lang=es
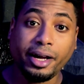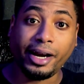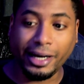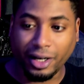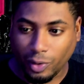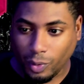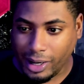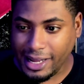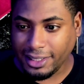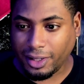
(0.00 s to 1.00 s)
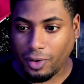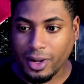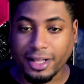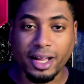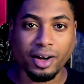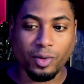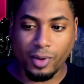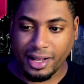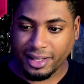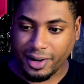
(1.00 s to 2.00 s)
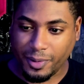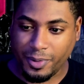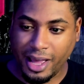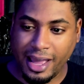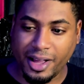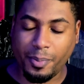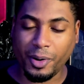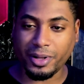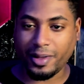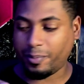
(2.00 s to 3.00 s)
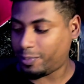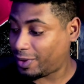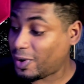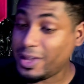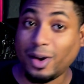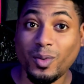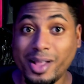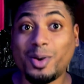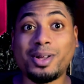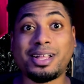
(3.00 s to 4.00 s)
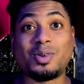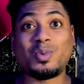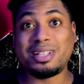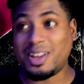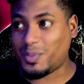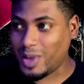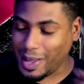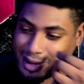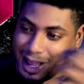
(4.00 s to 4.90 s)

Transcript: Encuentro que te encuentres bien, espero que te de encuentro que te encuentres bien,